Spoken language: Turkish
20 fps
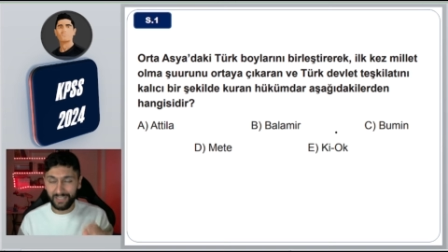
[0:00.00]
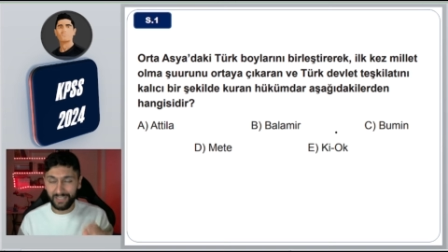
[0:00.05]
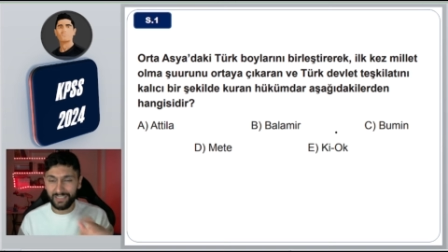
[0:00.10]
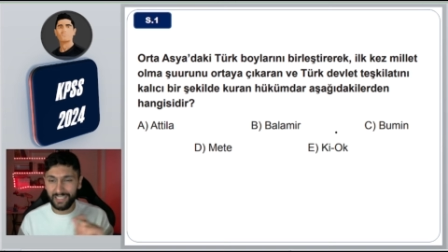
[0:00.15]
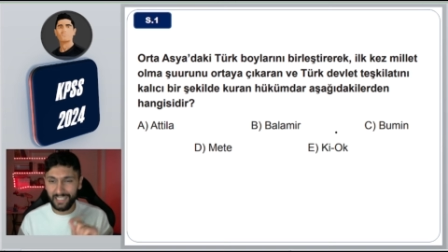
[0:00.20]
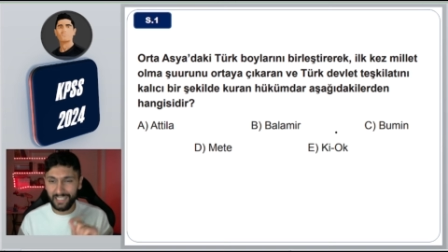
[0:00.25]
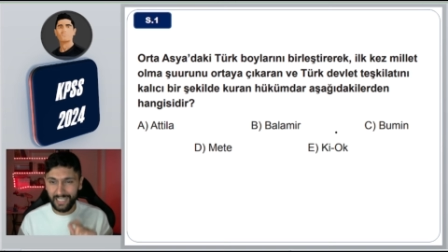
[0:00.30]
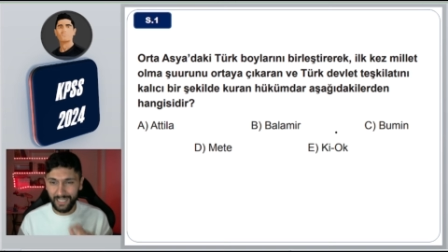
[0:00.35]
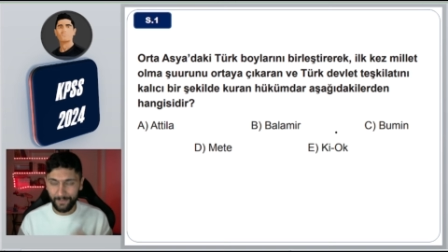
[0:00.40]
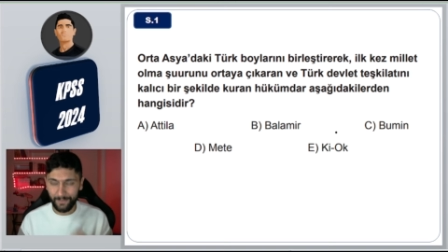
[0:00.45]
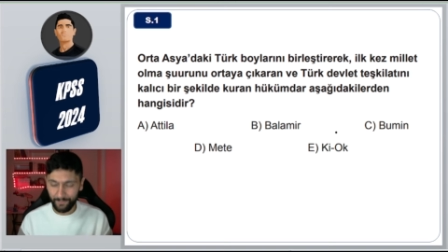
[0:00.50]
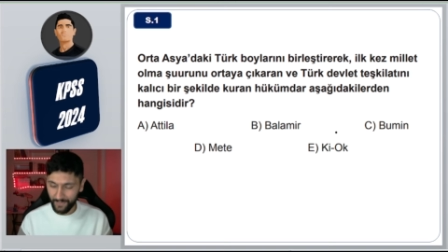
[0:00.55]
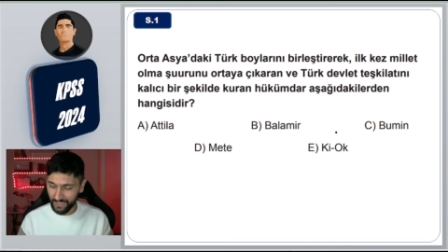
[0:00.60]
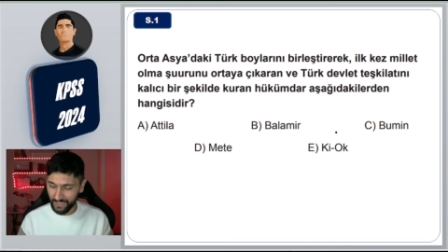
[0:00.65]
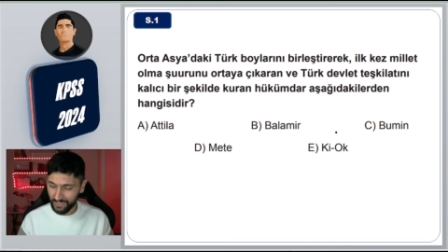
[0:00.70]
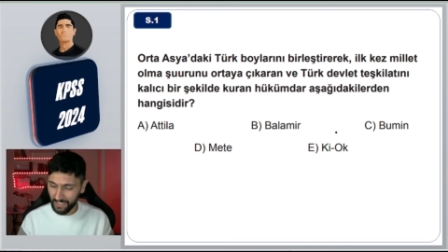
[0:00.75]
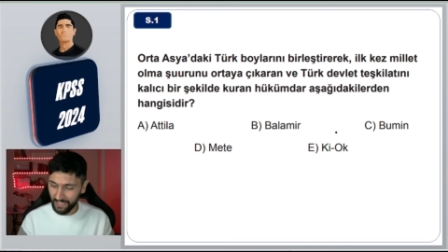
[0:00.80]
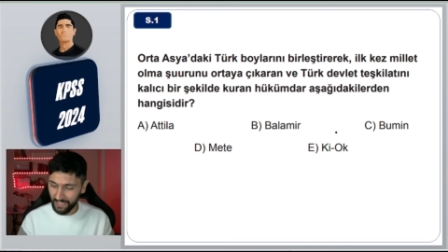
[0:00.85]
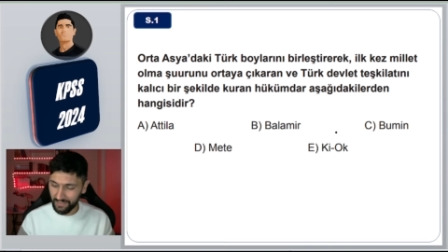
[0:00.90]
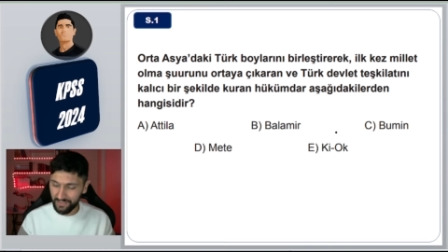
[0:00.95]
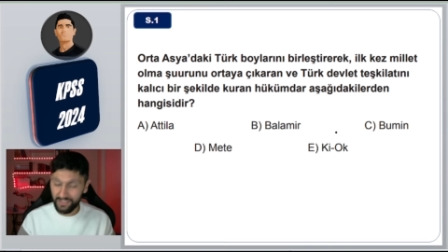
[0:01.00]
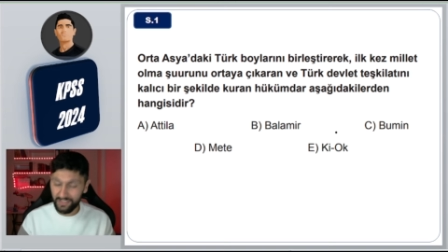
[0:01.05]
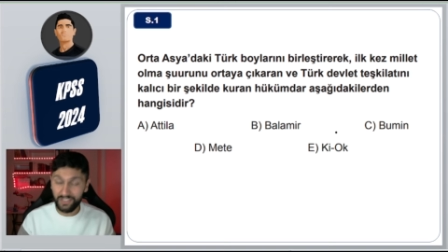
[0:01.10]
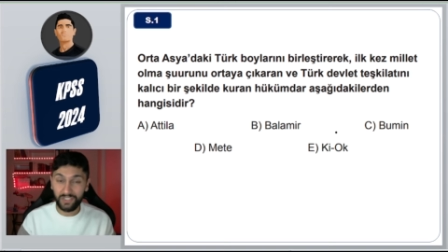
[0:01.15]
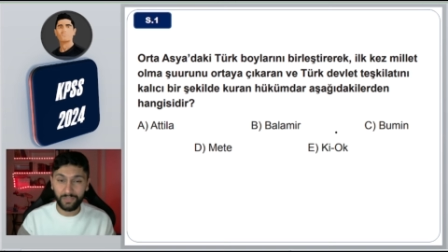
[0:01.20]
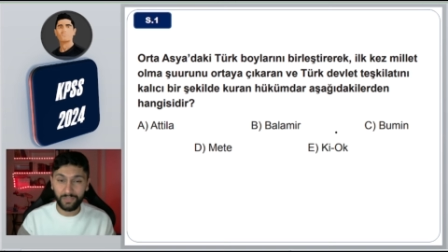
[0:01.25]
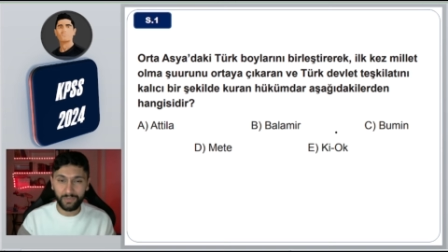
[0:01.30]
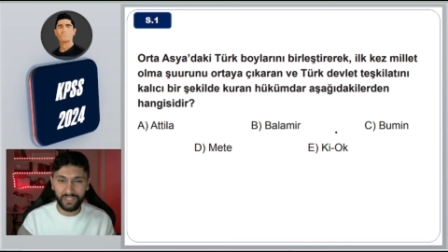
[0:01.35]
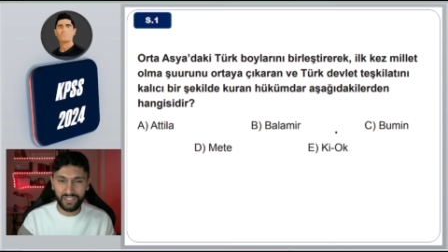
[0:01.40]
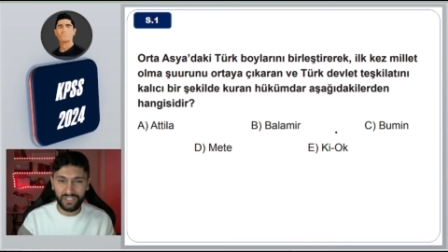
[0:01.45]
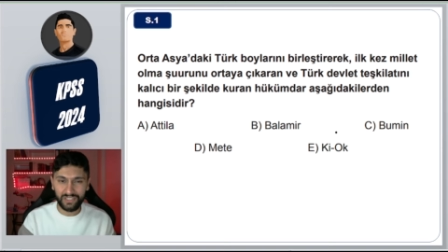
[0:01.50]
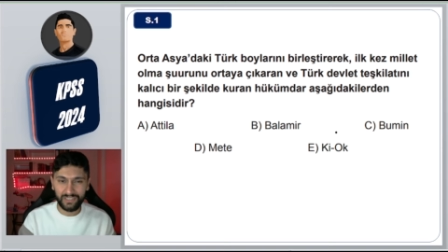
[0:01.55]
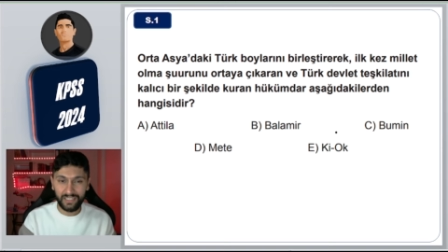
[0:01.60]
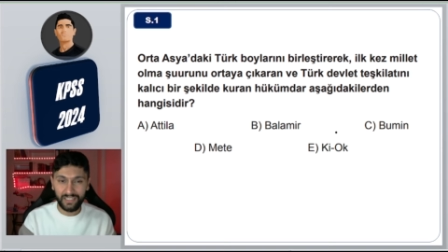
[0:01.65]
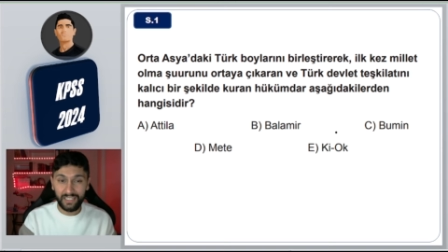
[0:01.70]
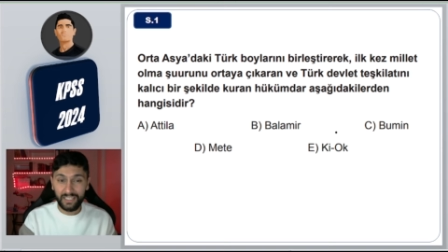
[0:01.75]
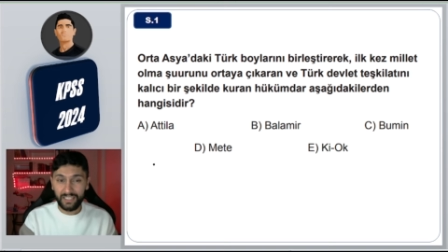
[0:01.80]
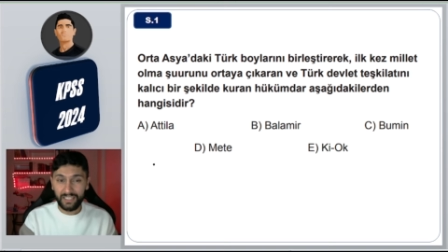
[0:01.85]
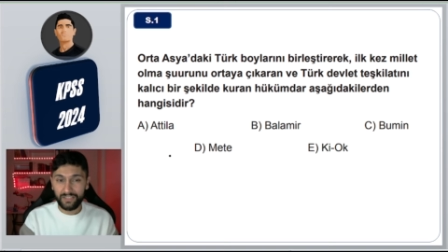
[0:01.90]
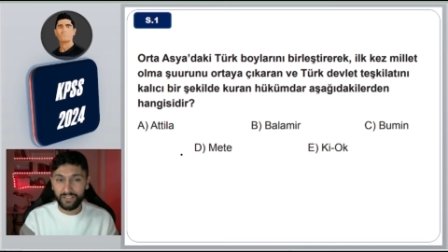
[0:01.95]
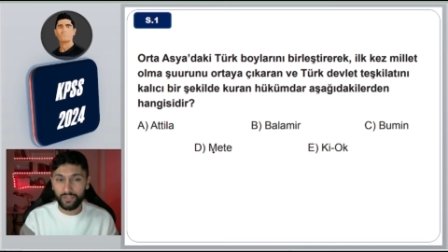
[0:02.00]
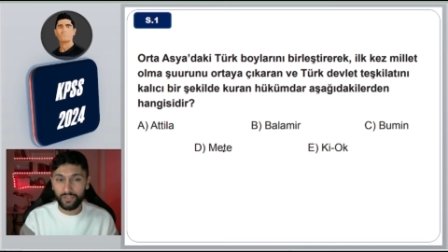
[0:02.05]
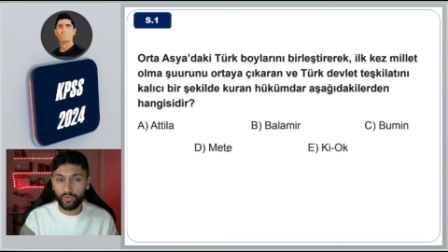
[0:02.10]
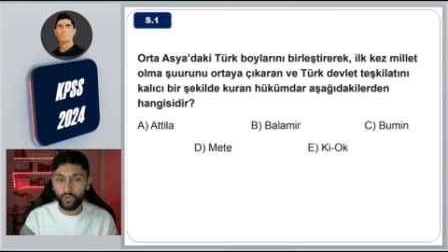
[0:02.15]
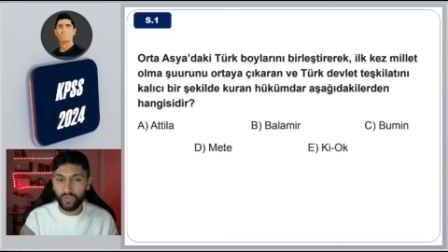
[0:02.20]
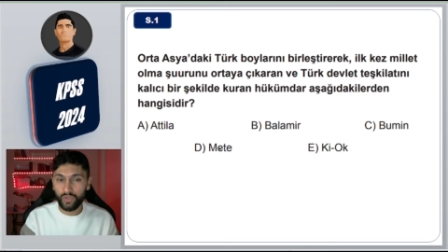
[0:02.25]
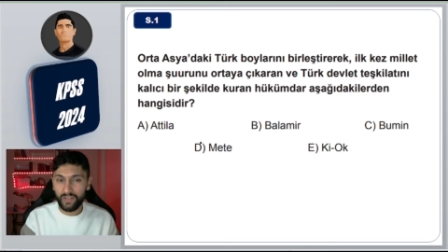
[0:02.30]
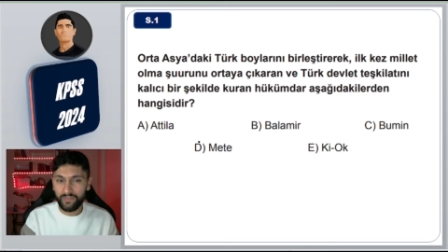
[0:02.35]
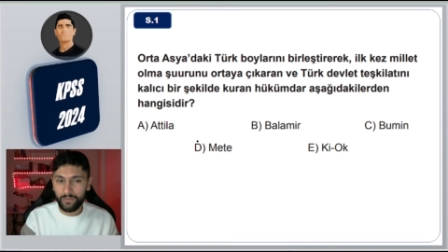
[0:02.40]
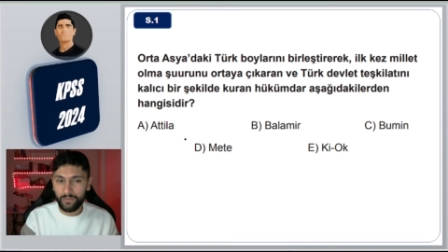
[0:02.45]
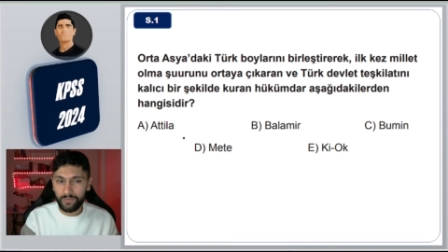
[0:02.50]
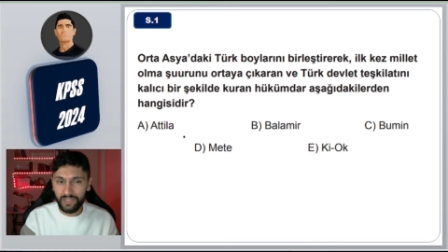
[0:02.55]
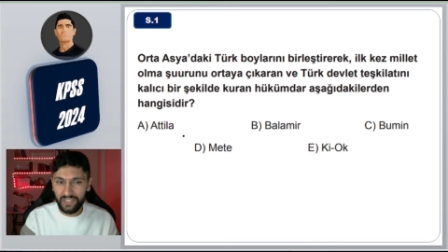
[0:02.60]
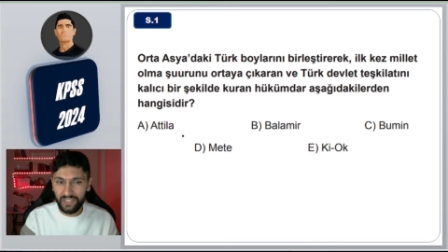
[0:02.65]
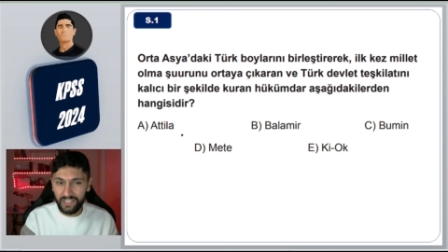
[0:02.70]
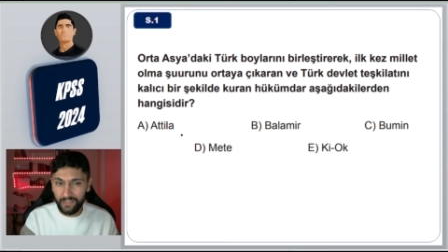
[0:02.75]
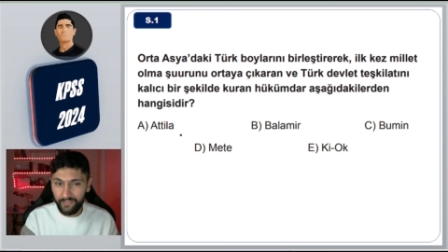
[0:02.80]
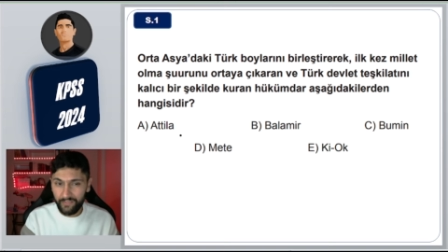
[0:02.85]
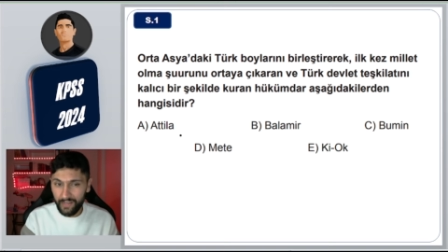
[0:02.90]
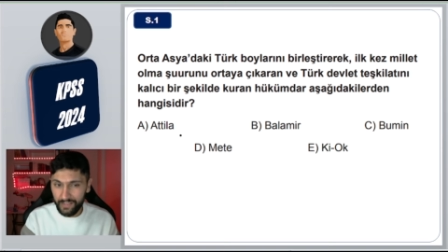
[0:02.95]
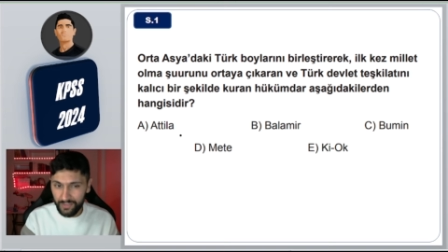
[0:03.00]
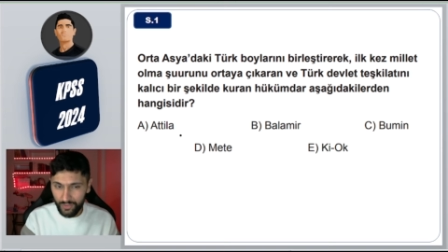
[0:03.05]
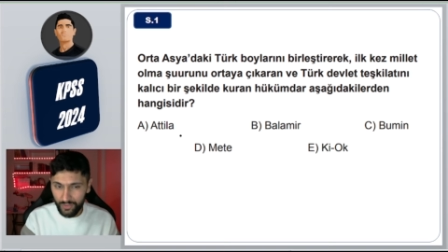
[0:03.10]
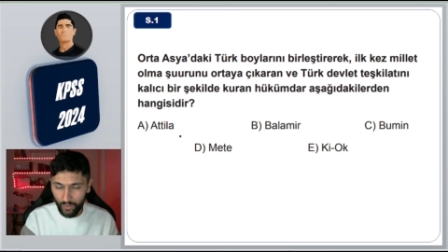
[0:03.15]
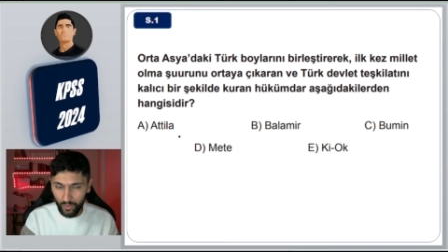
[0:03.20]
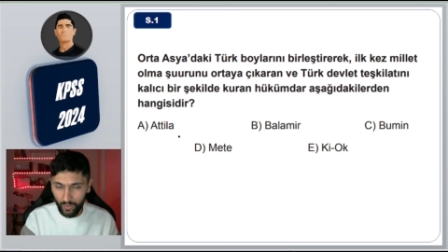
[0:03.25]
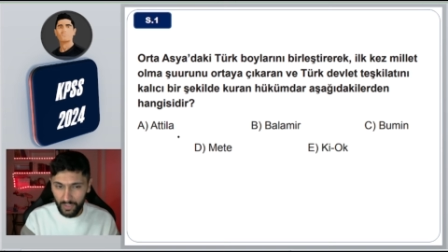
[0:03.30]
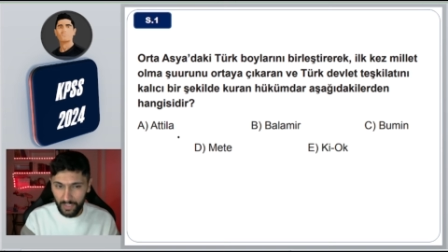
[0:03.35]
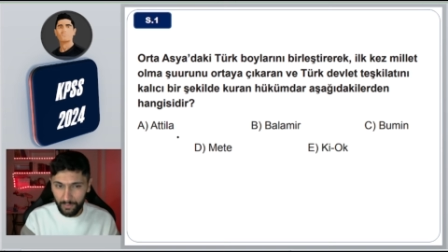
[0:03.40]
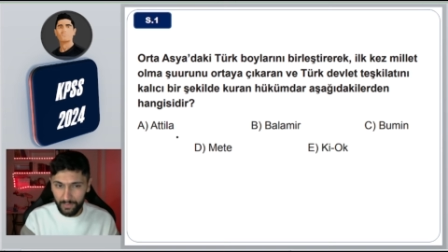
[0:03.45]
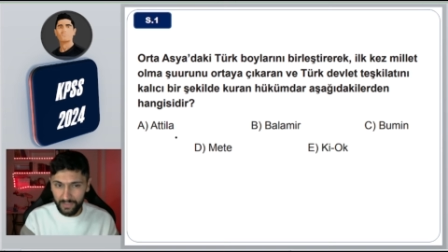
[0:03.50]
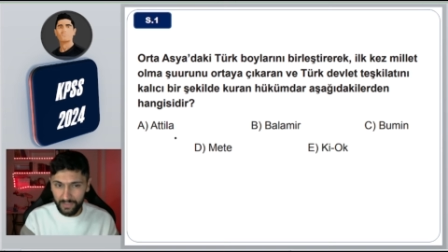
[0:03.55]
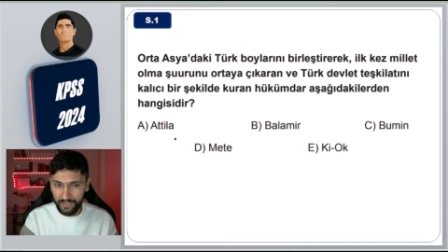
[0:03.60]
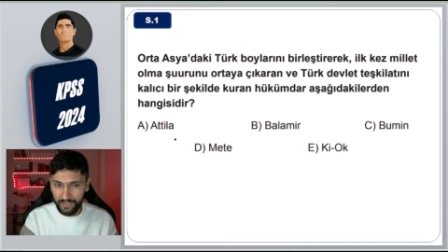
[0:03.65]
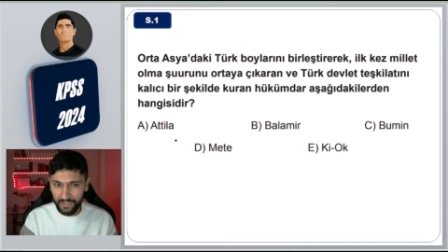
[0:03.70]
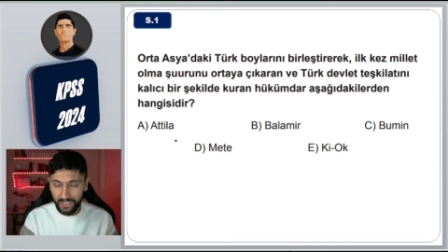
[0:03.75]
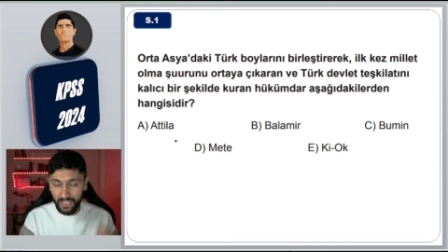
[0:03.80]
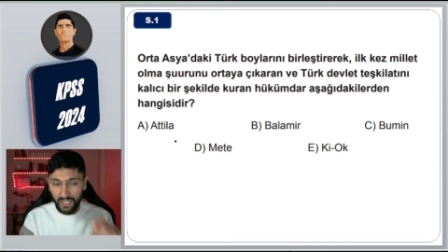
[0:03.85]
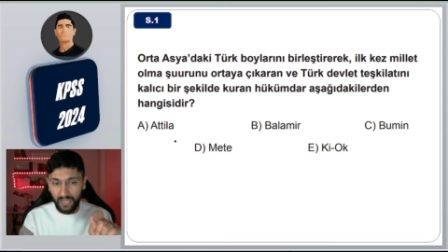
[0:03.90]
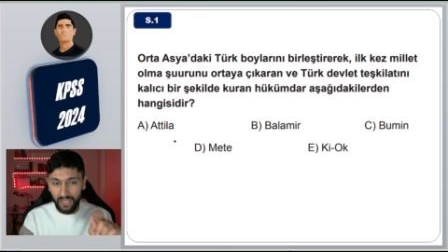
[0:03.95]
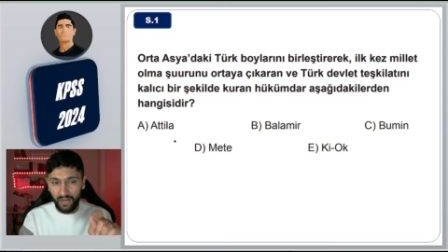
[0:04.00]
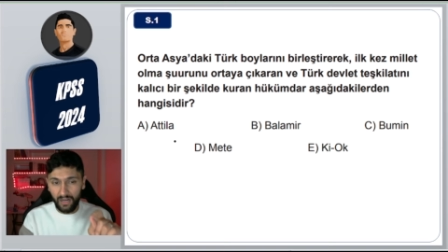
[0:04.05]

Atilla, Tanrı'nın kırbacı, cesur kavimlerin efendisi olarak bilinir.